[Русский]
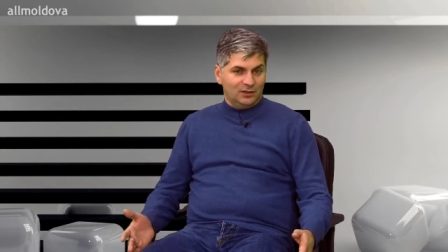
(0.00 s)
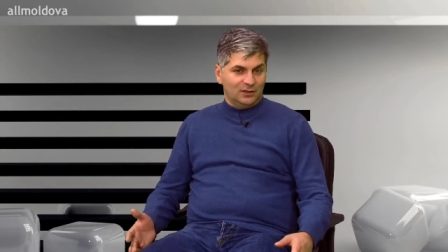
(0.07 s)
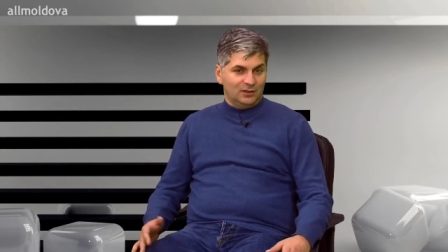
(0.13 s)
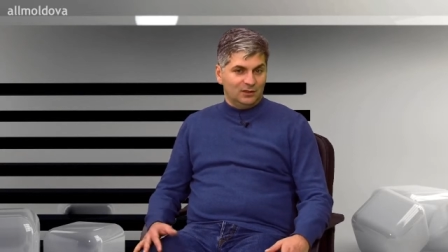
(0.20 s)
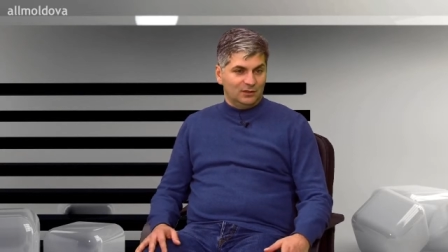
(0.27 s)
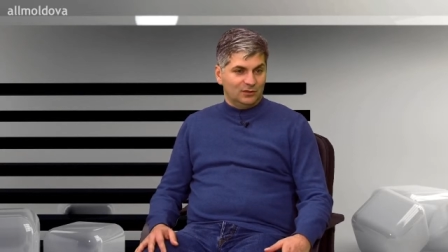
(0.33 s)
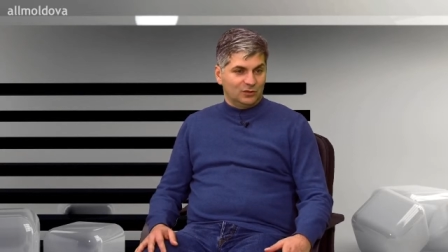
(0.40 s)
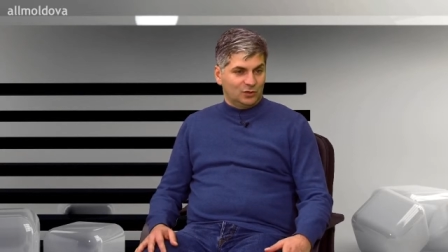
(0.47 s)

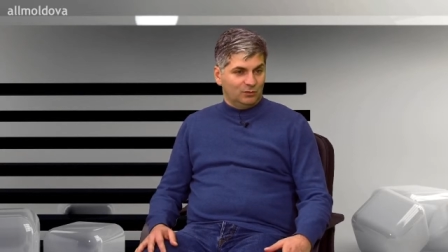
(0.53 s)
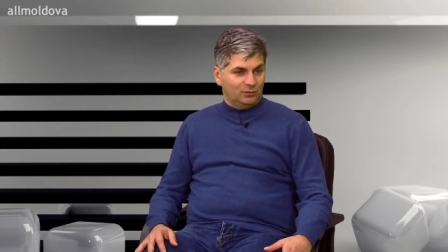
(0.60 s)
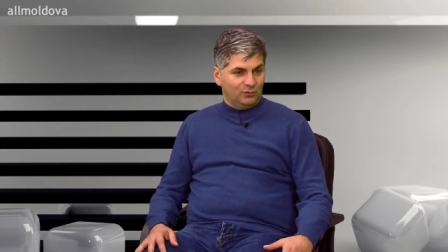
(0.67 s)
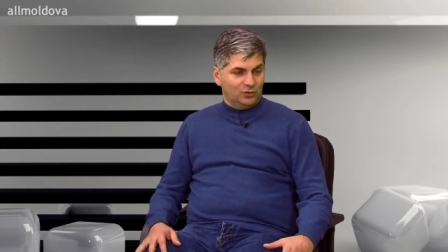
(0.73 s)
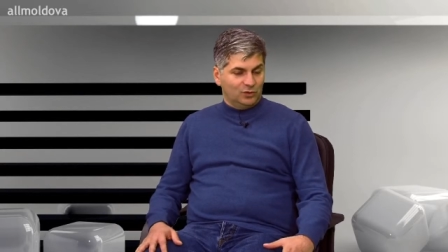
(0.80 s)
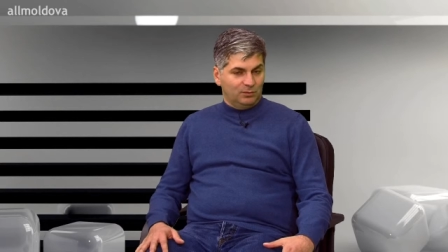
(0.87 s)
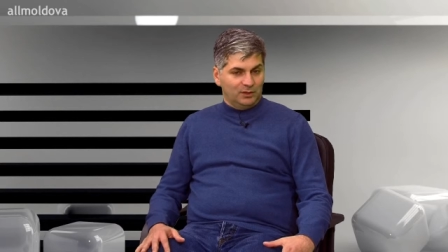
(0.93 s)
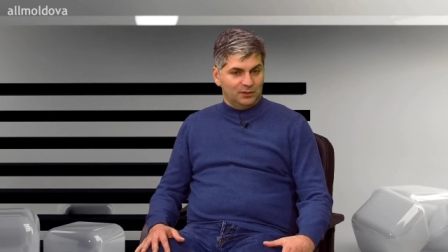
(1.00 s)
э, чтобы
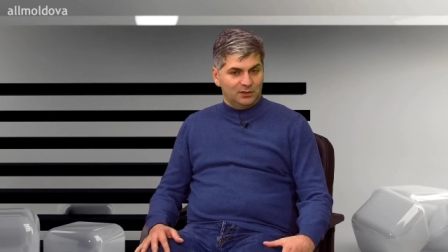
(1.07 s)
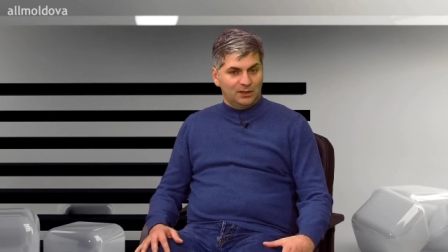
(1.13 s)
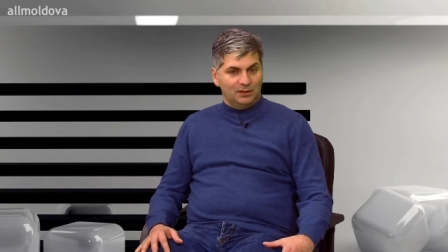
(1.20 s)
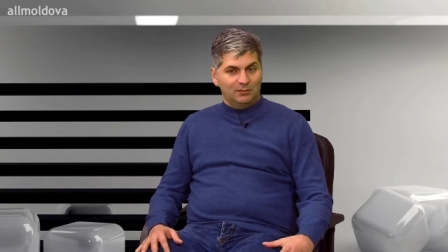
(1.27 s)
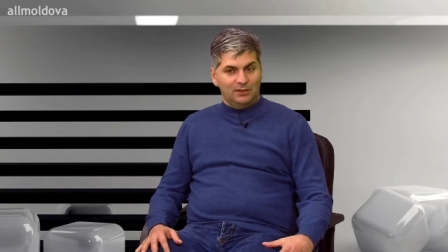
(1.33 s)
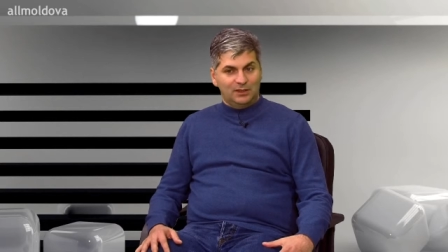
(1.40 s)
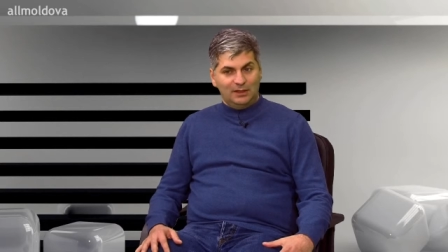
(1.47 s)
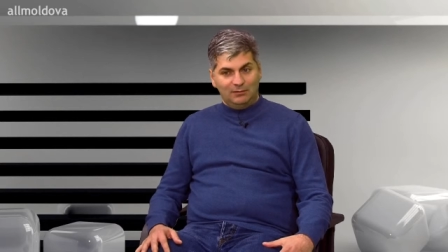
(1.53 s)
выступать и
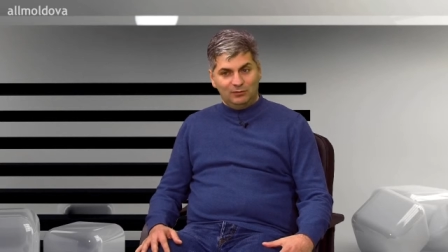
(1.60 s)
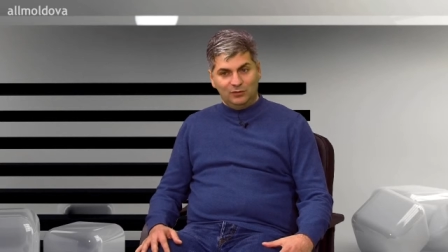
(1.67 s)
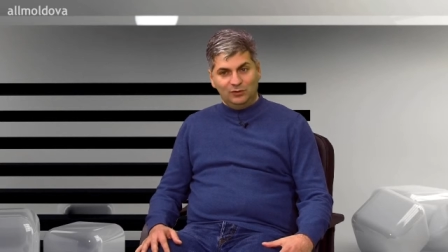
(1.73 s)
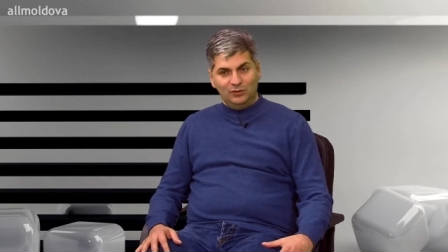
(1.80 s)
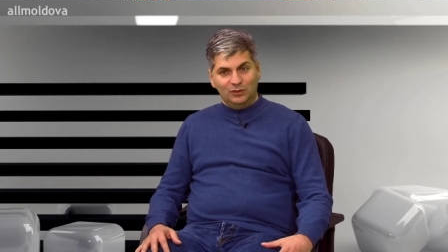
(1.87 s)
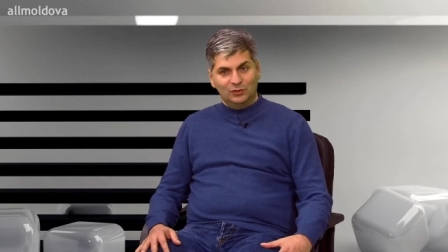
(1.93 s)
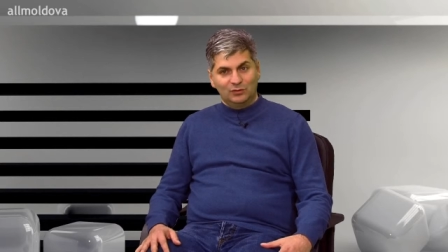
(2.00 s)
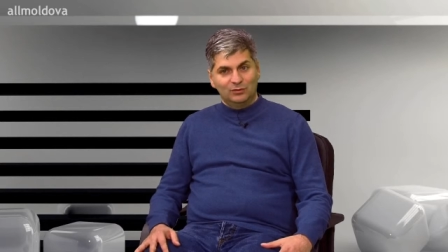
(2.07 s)
там, и там. Но
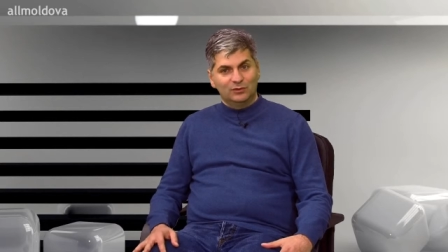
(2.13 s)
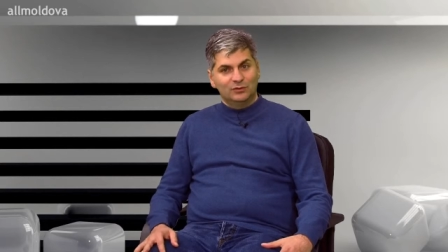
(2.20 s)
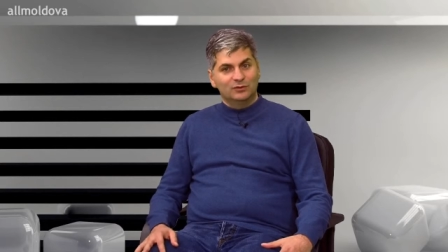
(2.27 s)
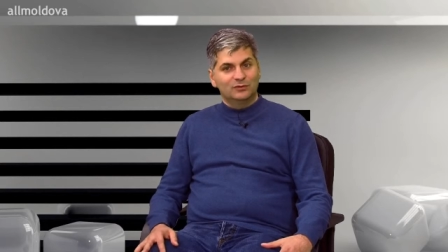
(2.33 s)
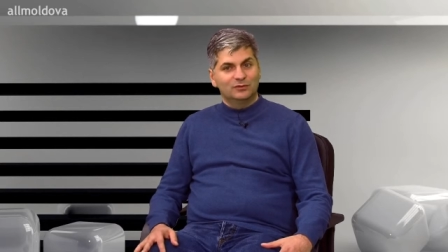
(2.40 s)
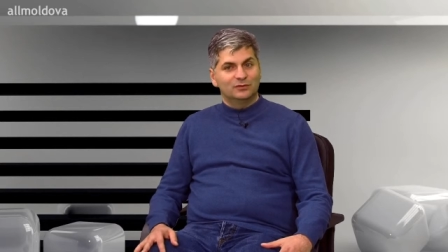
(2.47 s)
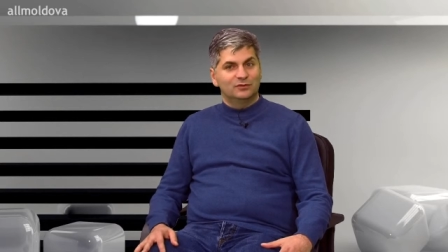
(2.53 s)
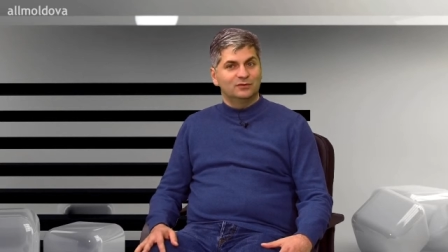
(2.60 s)
я думаю,